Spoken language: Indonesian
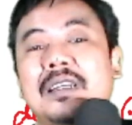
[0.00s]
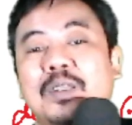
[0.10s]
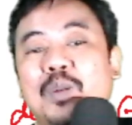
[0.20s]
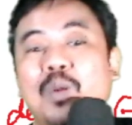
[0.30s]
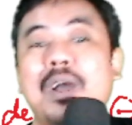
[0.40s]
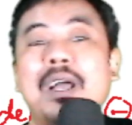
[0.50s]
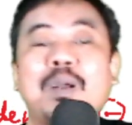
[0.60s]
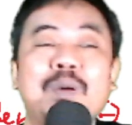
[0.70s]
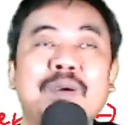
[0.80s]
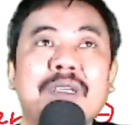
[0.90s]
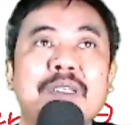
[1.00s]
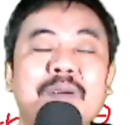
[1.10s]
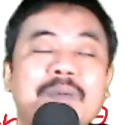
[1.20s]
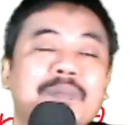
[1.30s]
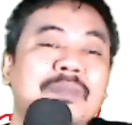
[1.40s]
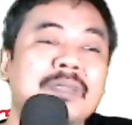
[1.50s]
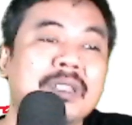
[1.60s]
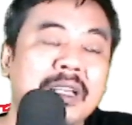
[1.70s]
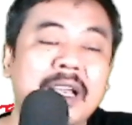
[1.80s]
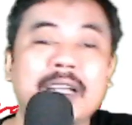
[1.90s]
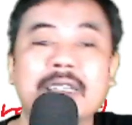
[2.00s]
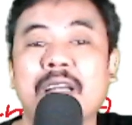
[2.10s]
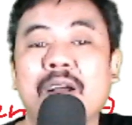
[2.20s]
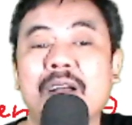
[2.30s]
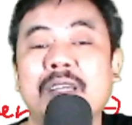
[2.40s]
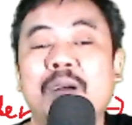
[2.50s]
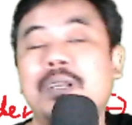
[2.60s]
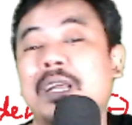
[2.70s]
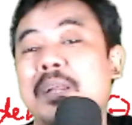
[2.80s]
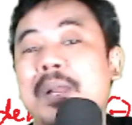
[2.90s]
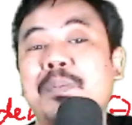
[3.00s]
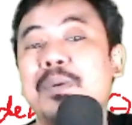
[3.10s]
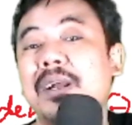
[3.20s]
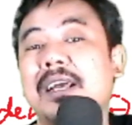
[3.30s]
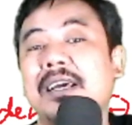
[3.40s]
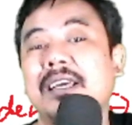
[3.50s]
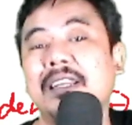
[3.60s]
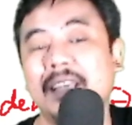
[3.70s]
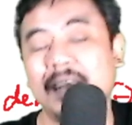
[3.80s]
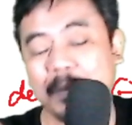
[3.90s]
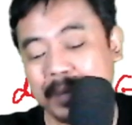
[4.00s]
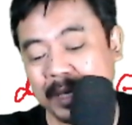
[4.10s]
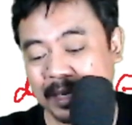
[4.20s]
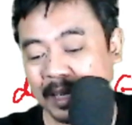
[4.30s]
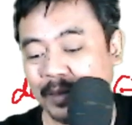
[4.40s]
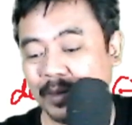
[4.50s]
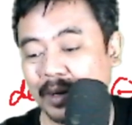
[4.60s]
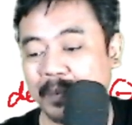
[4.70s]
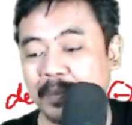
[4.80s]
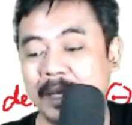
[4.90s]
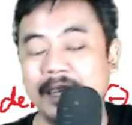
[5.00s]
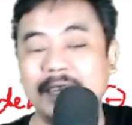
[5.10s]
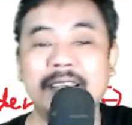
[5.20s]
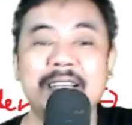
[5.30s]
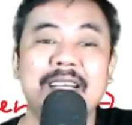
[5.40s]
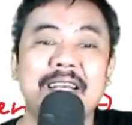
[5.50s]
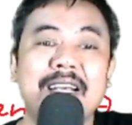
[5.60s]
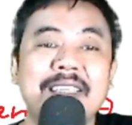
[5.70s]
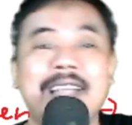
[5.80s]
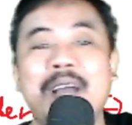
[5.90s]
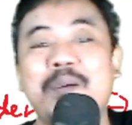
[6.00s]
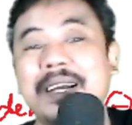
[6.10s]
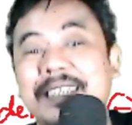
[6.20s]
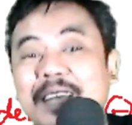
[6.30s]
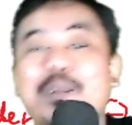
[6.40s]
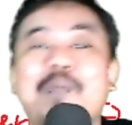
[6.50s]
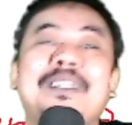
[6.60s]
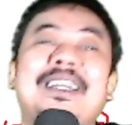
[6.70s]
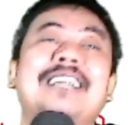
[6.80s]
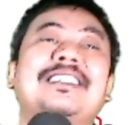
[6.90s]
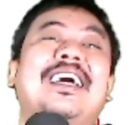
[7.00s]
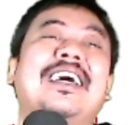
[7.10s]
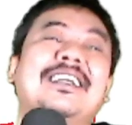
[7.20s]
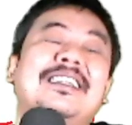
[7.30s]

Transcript: Tulungagung gitu agak jauh, jauh dari pelabuhan akhirnya lebih anu lebih Jawanya itu lebih terasa.